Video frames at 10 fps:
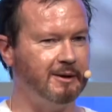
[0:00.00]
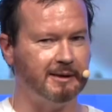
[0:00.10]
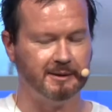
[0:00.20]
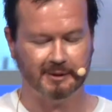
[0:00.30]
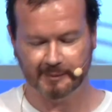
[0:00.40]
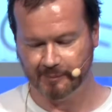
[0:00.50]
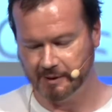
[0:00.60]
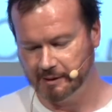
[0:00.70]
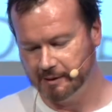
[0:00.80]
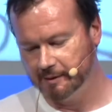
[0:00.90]
で
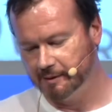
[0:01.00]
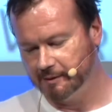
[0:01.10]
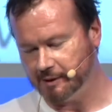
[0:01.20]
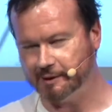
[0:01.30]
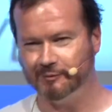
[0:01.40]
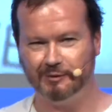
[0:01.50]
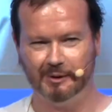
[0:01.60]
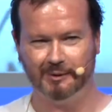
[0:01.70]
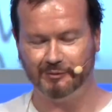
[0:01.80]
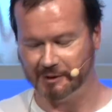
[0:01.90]
私もそうです。
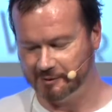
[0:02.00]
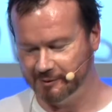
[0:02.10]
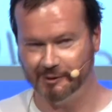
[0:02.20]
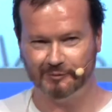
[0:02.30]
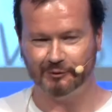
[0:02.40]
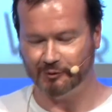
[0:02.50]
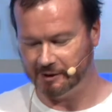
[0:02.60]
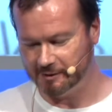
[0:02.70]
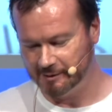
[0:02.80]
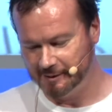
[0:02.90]
ありがとうござい
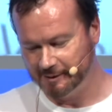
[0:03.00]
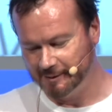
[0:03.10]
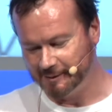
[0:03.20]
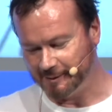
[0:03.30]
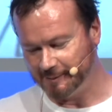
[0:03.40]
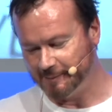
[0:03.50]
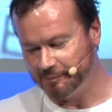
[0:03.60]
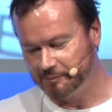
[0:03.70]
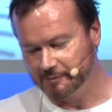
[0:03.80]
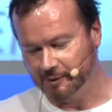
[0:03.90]
ます、えー、
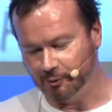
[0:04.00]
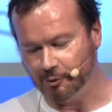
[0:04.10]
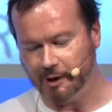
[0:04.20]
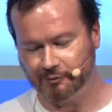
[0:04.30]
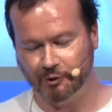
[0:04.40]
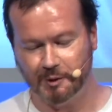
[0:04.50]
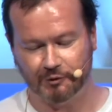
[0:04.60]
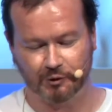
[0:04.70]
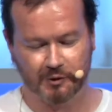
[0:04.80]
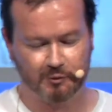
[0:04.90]
ちょっと緊張してきて
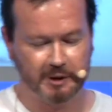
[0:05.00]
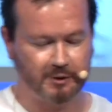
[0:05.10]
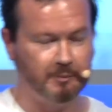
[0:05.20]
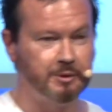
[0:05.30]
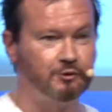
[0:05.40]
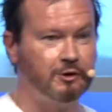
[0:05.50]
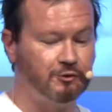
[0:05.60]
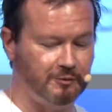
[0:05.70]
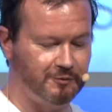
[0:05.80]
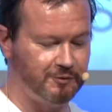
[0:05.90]
るんですがありがとうござい
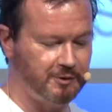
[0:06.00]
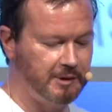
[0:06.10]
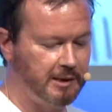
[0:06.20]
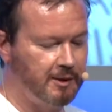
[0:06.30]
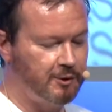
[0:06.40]
ますで